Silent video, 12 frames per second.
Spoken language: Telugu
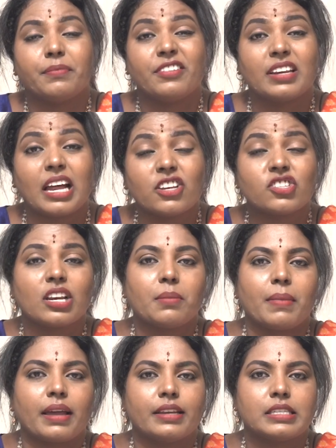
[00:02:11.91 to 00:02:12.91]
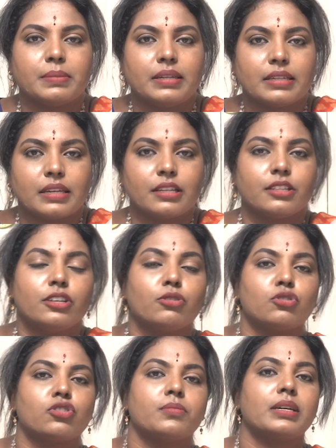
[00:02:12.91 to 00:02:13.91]
ఫినాన్షియల్ మేనేజ్మెంట్ అనేది
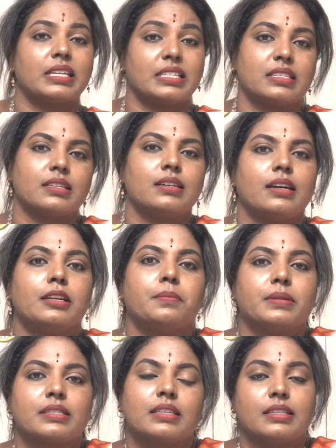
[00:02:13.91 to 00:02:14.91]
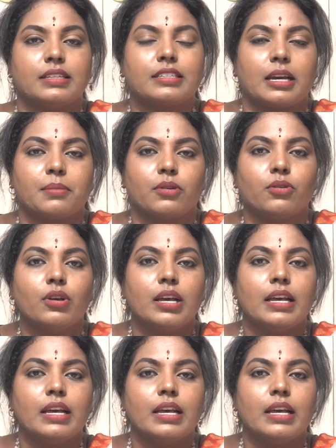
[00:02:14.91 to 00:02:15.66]
కొంచెం కష్టంగా అనిపిస్తుంది ఈ టైంలో